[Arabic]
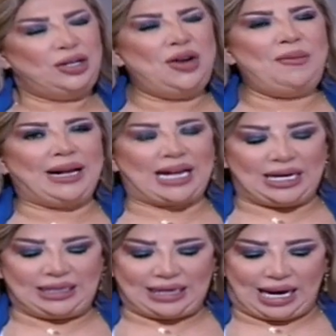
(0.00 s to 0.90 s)
نومك
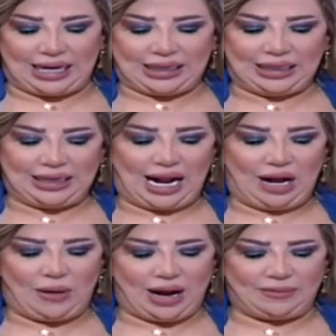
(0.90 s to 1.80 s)
قليل على كل
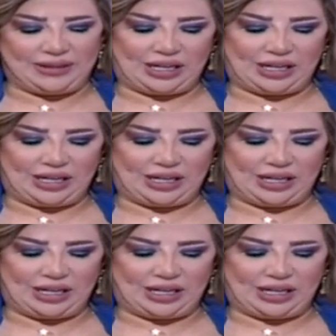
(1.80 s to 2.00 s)
الاحوال بس